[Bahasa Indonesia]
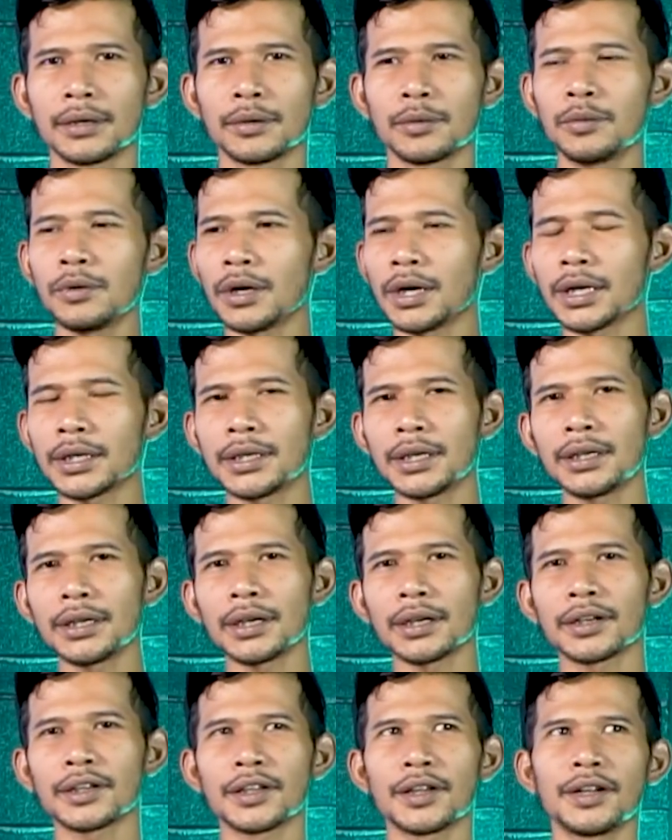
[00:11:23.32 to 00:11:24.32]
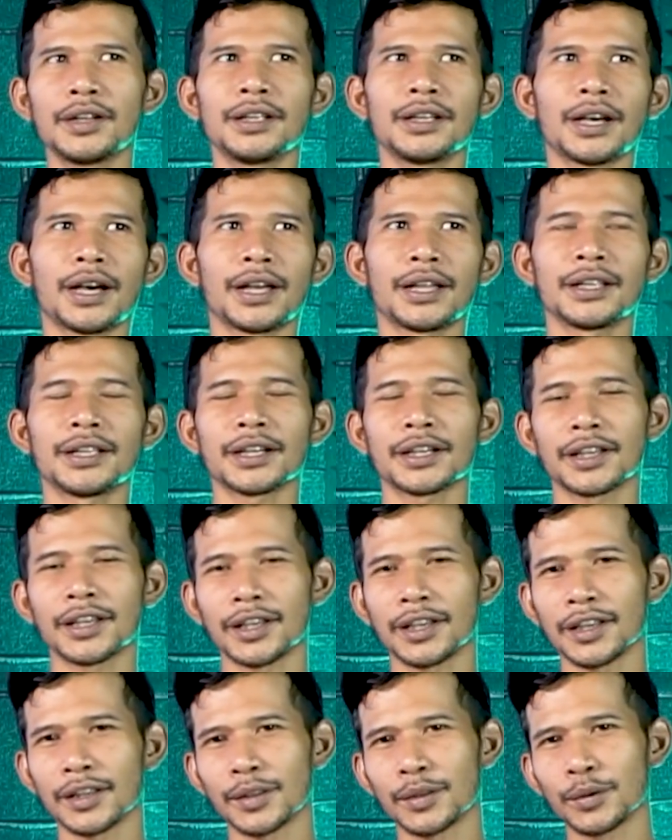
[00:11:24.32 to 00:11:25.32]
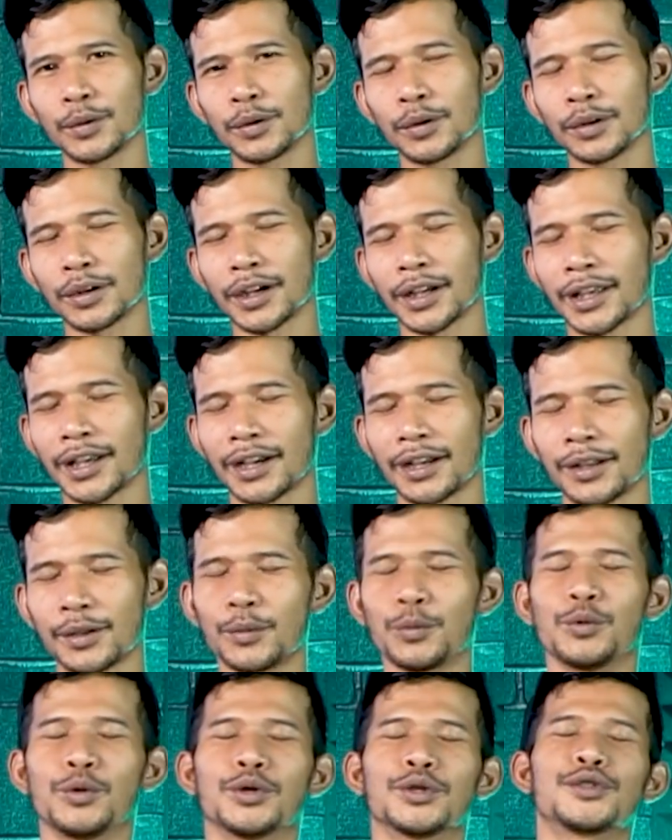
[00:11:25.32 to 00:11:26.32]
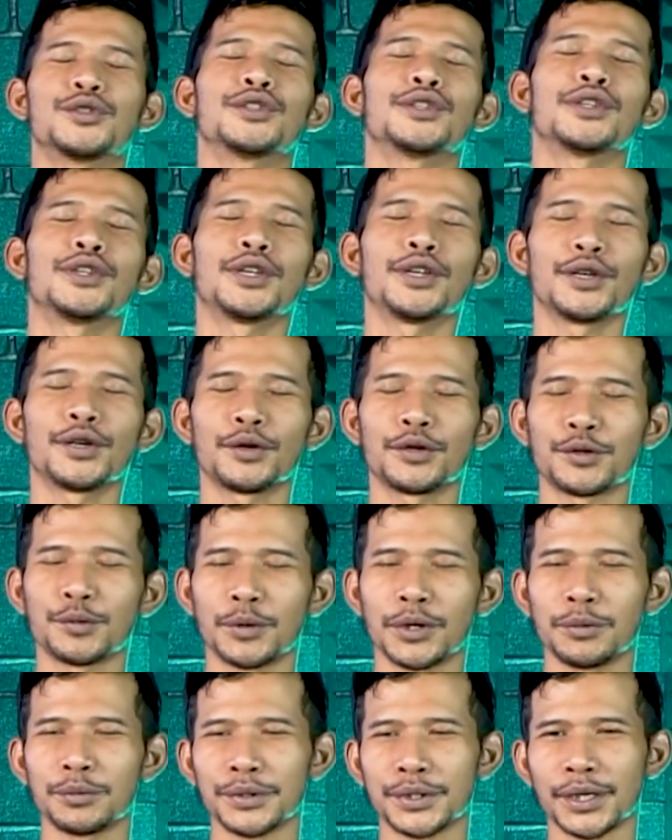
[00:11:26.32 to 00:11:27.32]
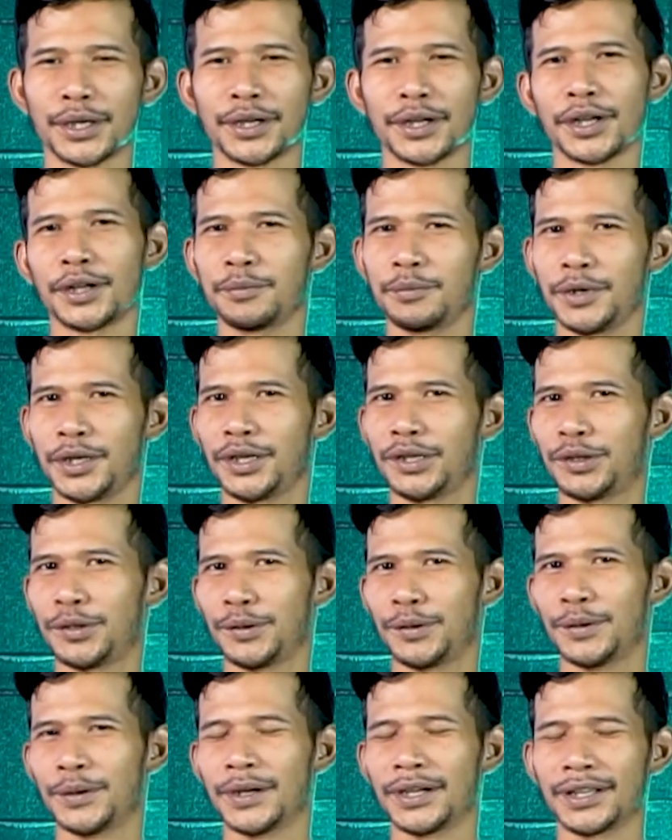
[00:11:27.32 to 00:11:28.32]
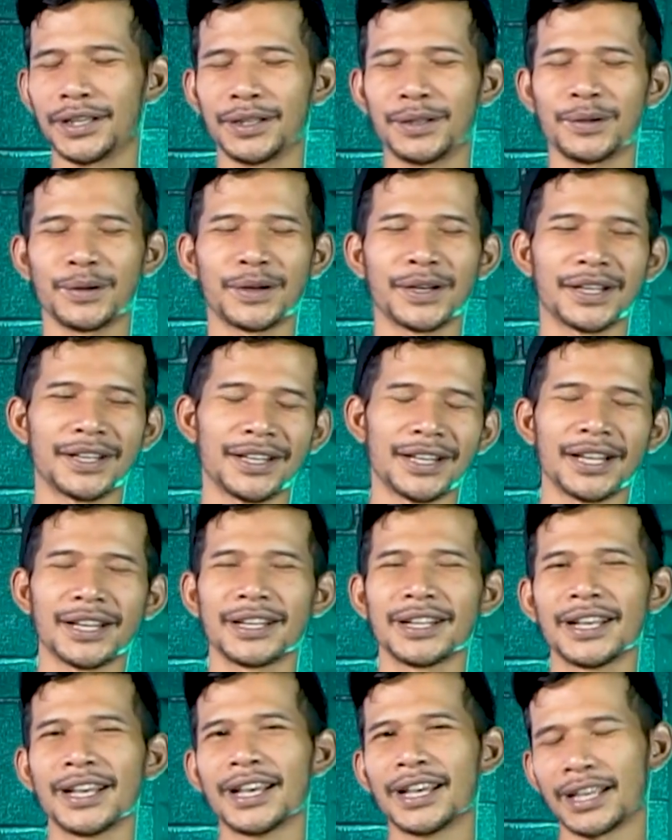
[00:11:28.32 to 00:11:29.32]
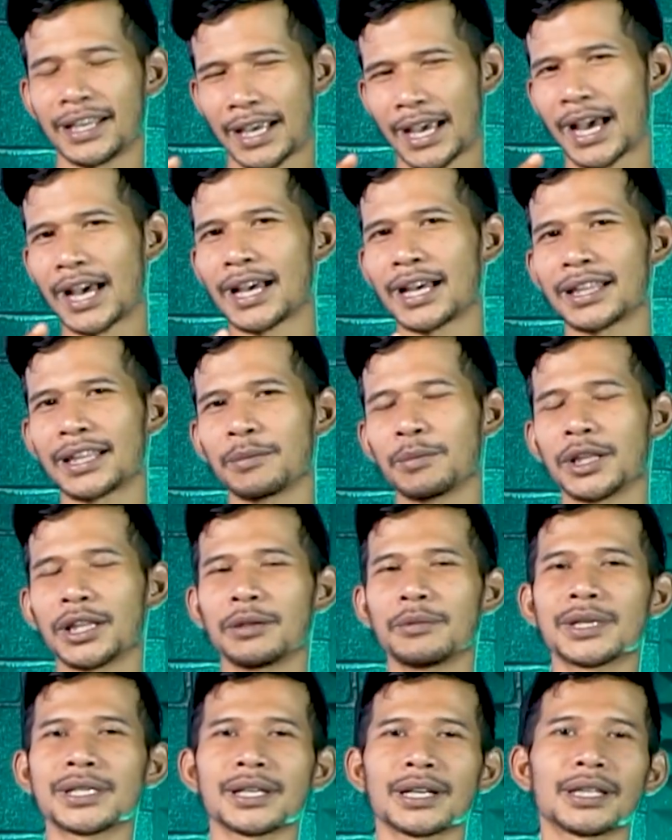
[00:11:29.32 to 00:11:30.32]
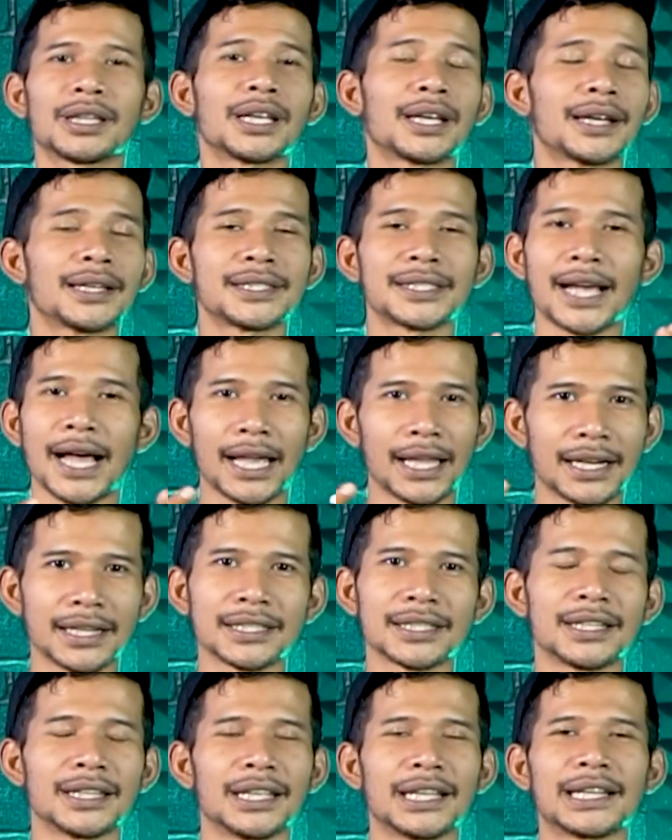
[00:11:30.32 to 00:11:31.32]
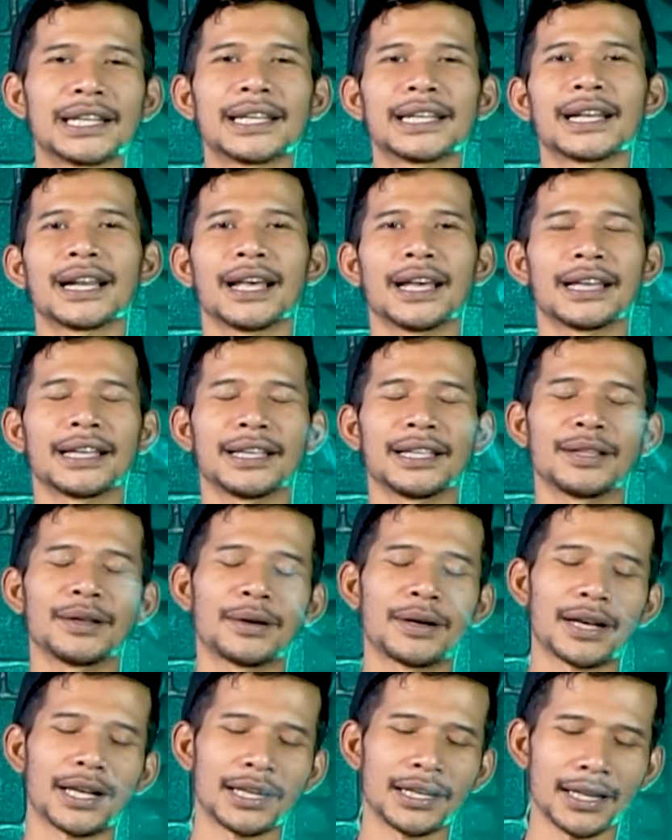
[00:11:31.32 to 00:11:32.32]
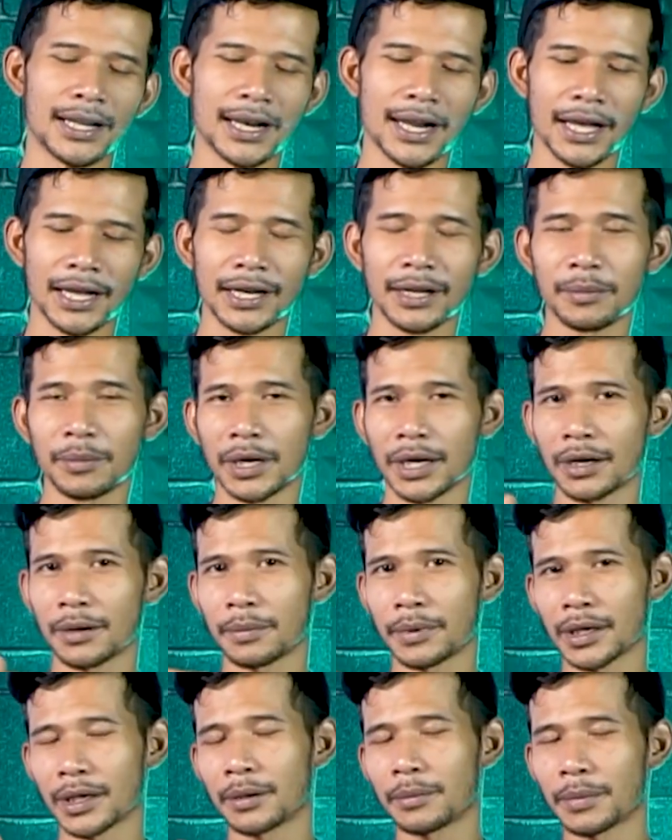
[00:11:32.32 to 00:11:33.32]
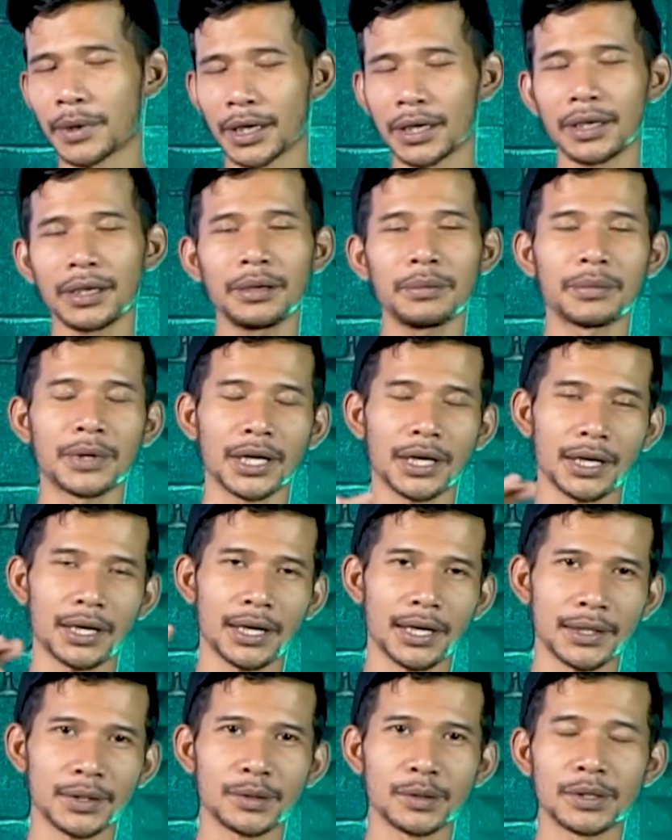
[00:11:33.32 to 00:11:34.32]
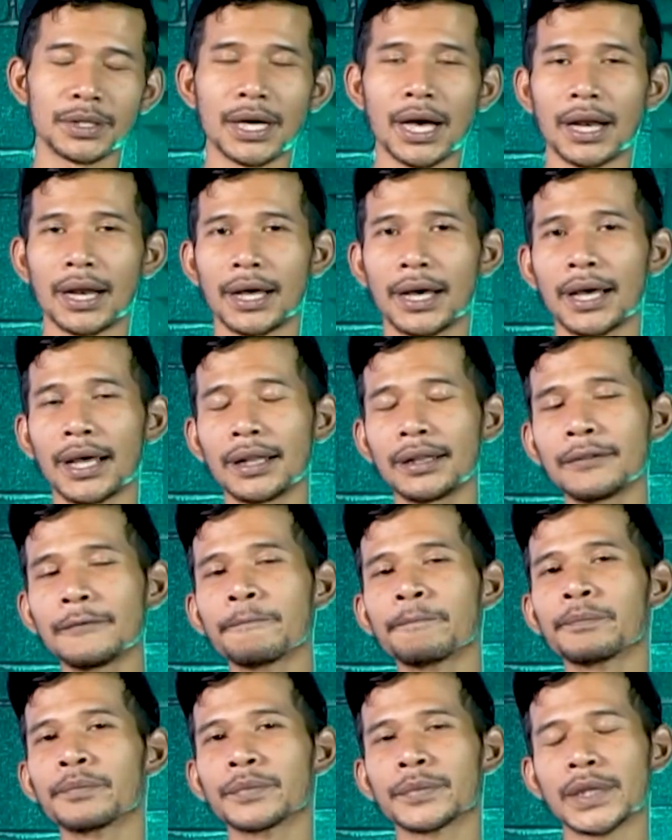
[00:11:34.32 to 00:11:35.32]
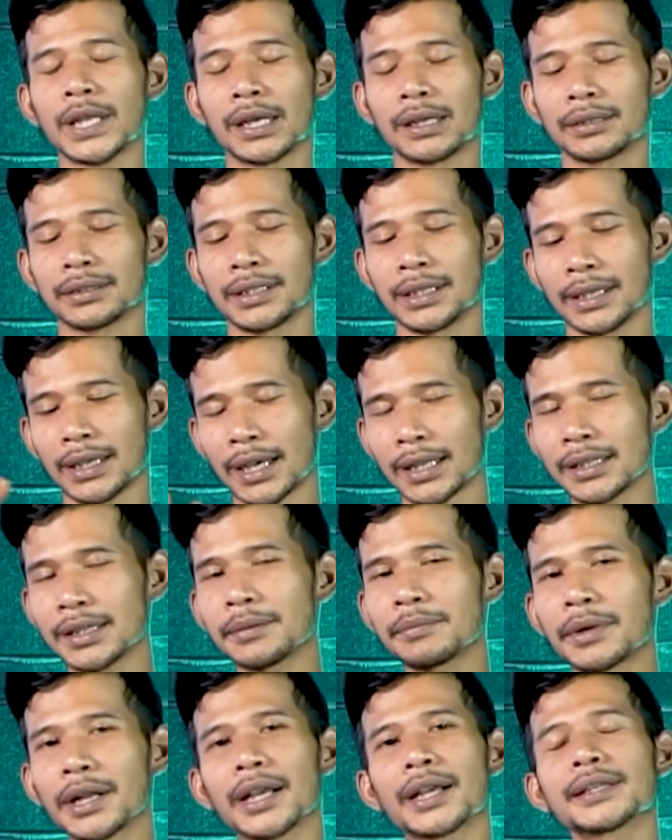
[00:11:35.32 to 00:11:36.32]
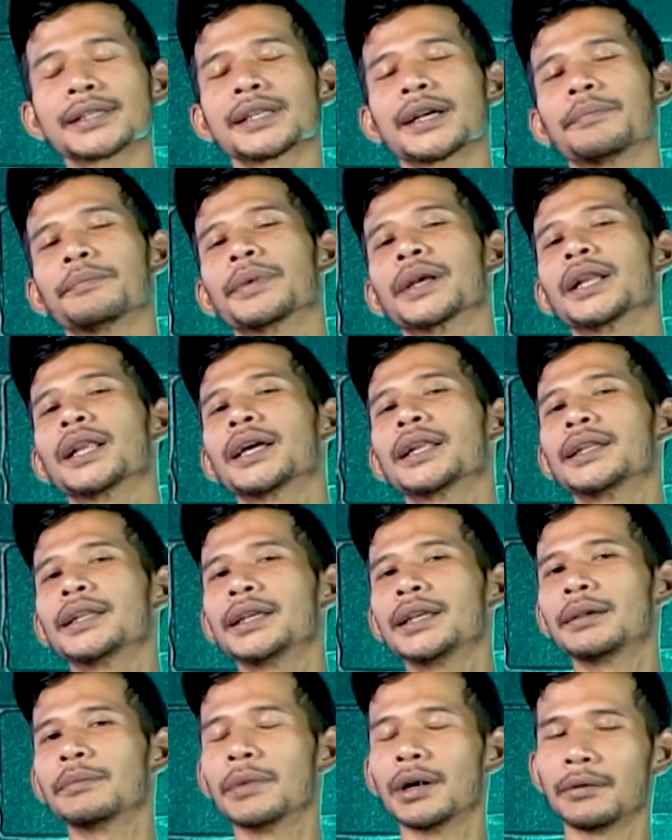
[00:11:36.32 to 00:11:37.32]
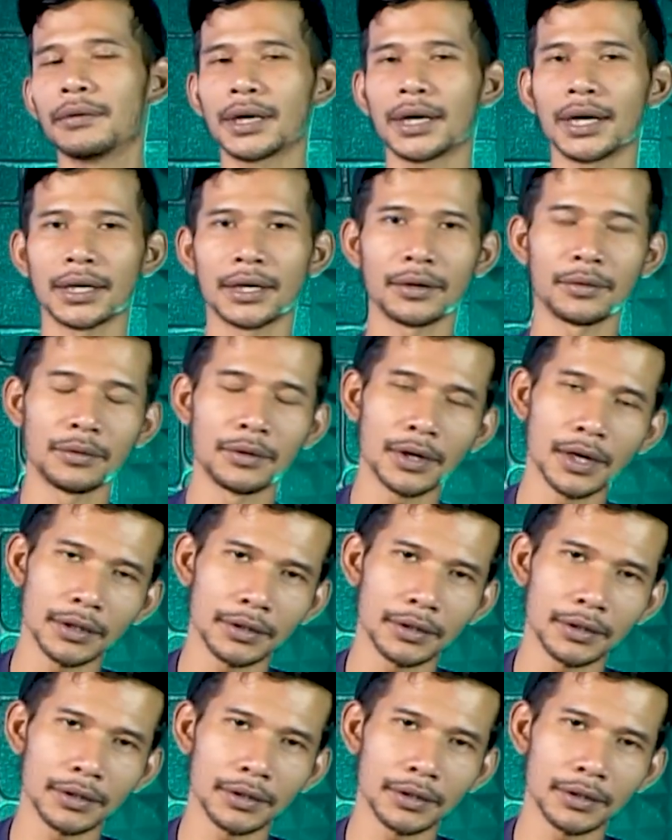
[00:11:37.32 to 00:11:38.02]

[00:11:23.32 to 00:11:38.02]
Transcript: gua kagak jadi kagak jadi akhirnya kayak gitu kayak ya udah sih cuma dibecandain begitu doang gitu kan dan ya tiba-tiba seketika cair sendiri lah gitu kan dan akhirnya mereka packing-packing mereka lanjut jalan dan singkatnya mereka sampailah di bawah kaki gunung